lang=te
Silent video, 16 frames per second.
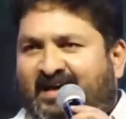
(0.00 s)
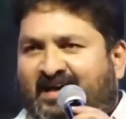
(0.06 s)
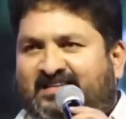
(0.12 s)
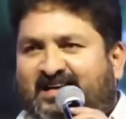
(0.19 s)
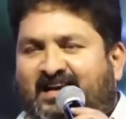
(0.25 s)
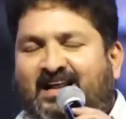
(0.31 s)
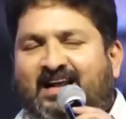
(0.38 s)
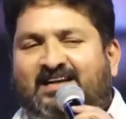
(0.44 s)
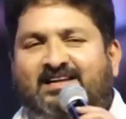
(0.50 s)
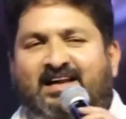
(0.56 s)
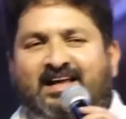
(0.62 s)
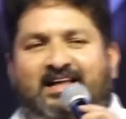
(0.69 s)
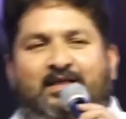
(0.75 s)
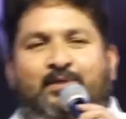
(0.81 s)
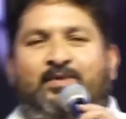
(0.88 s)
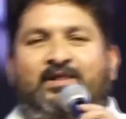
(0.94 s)
ఈ
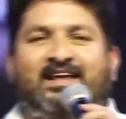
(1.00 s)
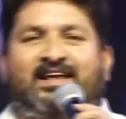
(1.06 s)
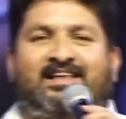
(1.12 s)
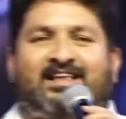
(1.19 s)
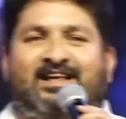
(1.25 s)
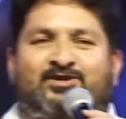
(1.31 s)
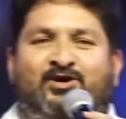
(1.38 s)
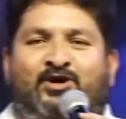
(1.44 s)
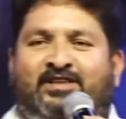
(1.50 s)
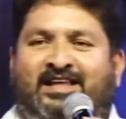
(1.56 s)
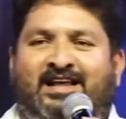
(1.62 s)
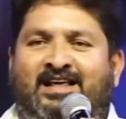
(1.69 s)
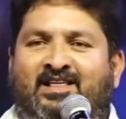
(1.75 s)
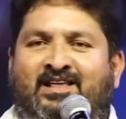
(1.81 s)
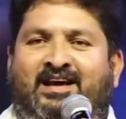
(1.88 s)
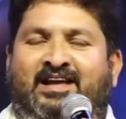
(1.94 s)
జనరేషన్కి ఎంతమందికి తెలుసో
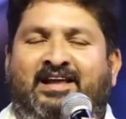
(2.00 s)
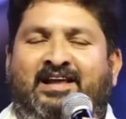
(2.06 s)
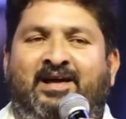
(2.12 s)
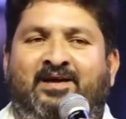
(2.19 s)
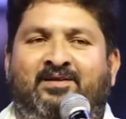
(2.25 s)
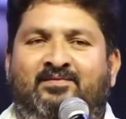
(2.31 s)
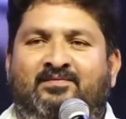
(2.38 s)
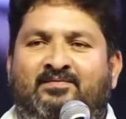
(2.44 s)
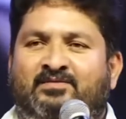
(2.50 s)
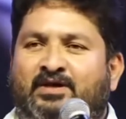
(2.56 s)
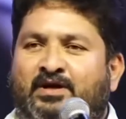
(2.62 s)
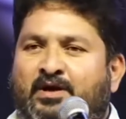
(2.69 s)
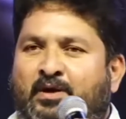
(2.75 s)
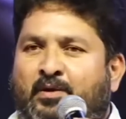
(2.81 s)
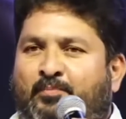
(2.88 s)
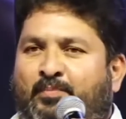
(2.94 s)
తెలియదు కానీ
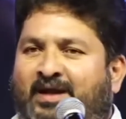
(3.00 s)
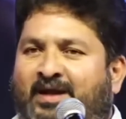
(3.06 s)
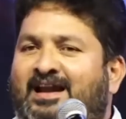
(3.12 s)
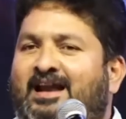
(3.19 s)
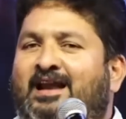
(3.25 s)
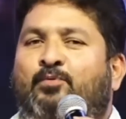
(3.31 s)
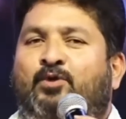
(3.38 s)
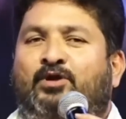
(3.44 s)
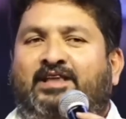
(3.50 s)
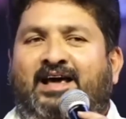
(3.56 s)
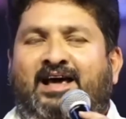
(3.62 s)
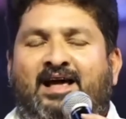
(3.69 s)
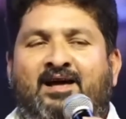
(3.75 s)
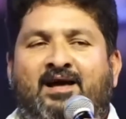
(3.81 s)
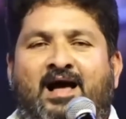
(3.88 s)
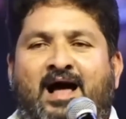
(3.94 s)
పెళ్ళిళ్ళ పోతే